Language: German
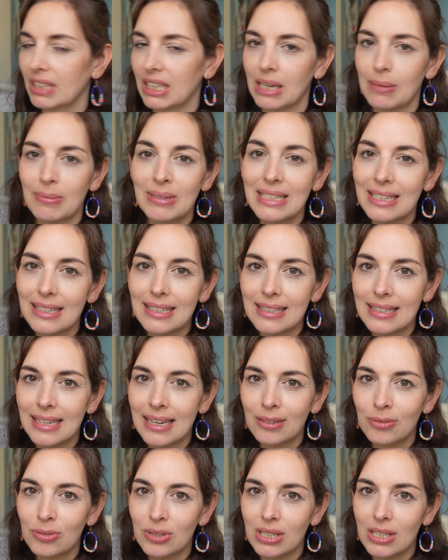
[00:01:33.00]
kann man nicht anders
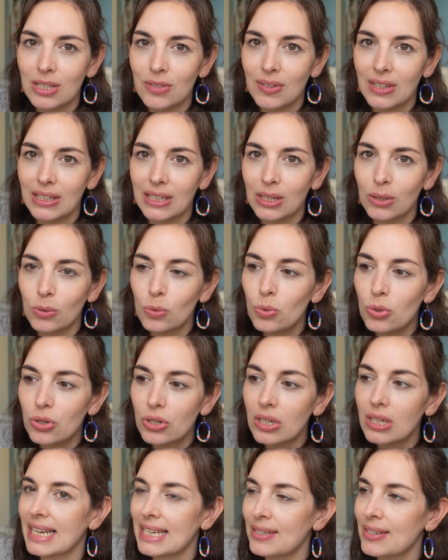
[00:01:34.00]
sagen, uns geht es wirklich
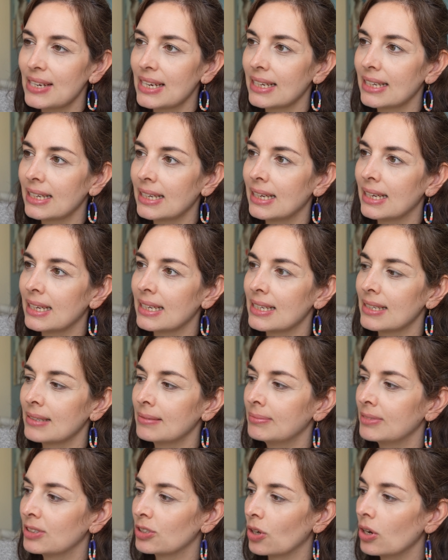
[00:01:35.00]
gut. Deswegen äh,
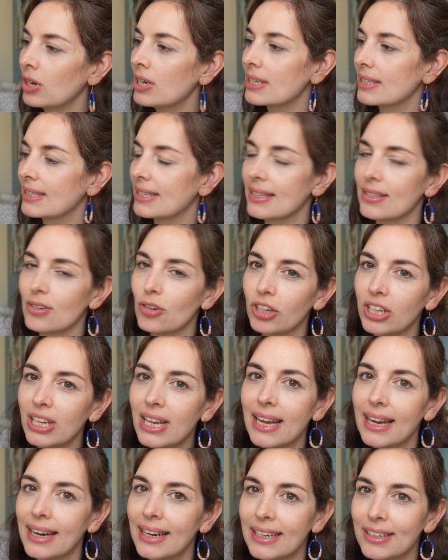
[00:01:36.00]
soll es jetzt auch
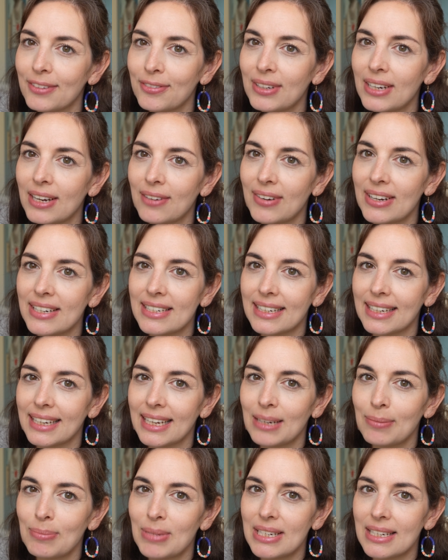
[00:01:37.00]
hier endlich wieder
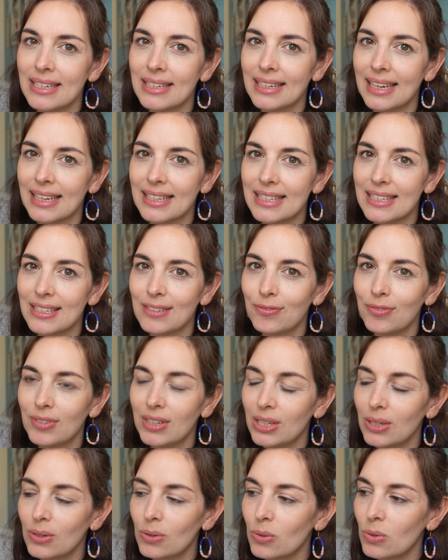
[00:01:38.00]
weitergehen mit den ganzen
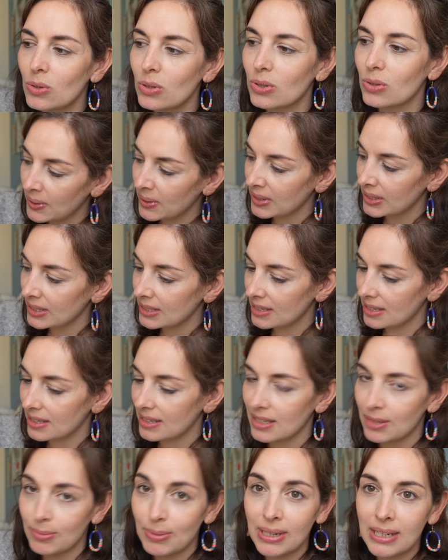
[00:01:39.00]
Videos
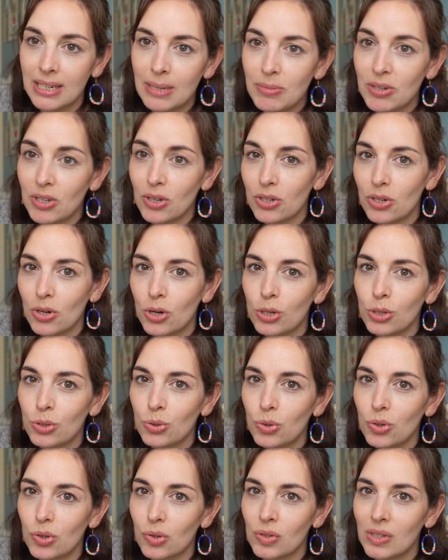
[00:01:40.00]
und deswegen nehme ich euch heute
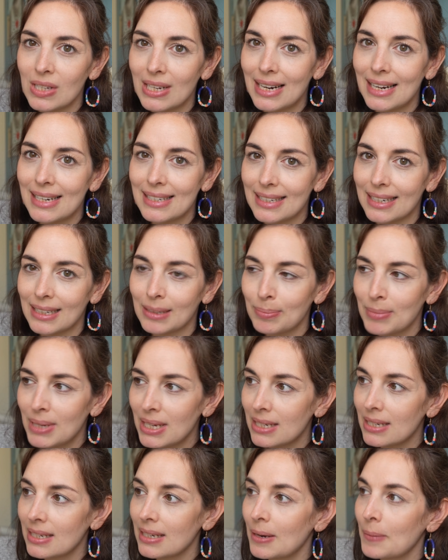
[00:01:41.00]
so durch unseren Alltag
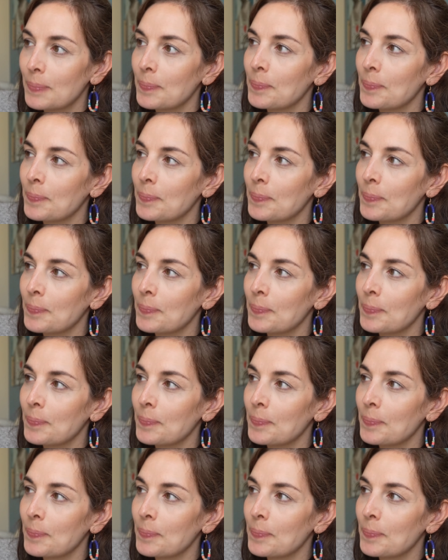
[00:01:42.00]
mit.